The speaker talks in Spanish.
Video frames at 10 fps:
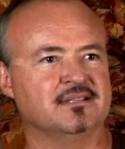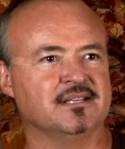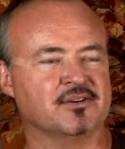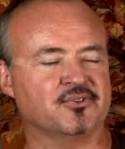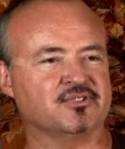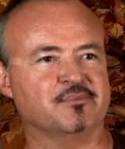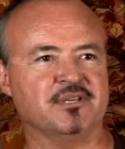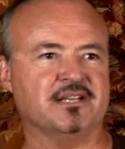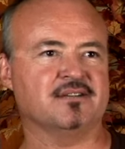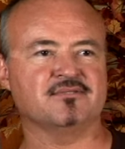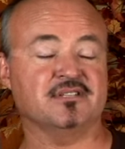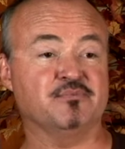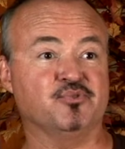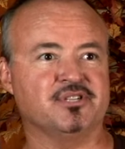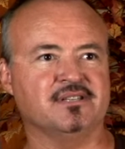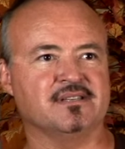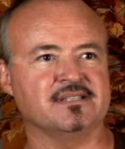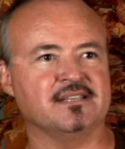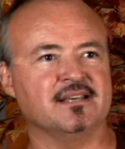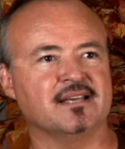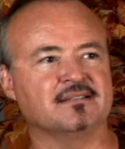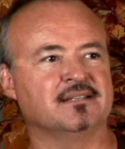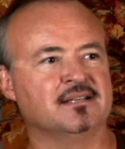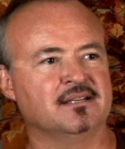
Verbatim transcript: Y el rosa mexicano tiene mucha intensidad.